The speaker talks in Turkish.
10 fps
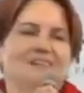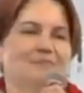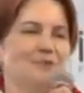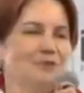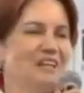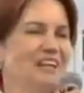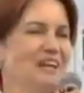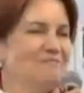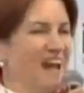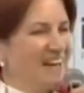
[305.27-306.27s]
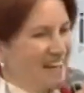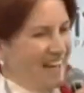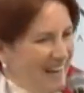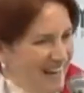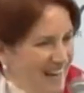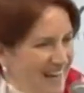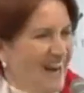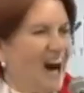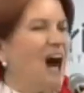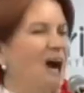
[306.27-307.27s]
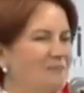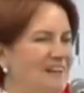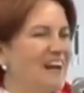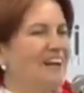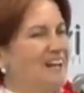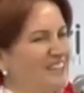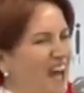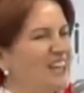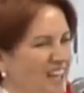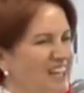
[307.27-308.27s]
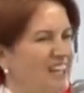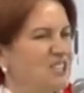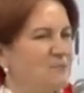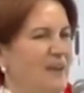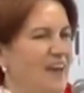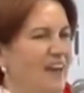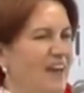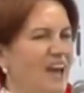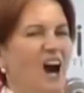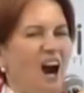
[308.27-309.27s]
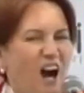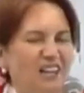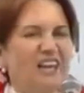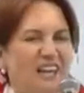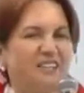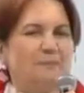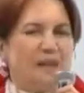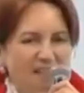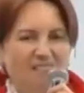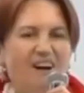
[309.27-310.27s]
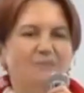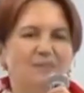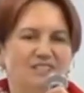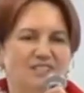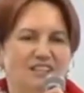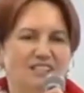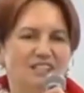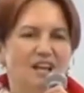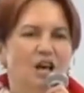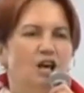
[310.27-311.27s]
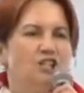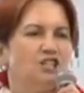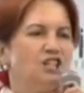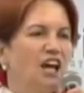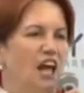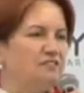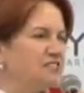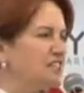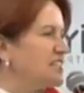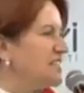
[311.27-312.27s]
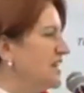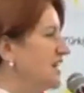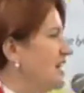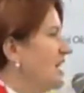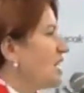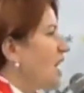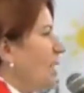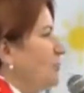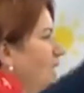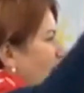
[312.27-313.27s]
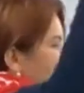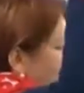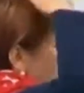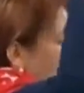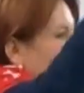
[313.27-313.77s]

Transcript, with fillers: muhteremlerle, abilerle dalga geçmeye, alay etmeye devam edeceğiz şerefsizliği kabul ettiler.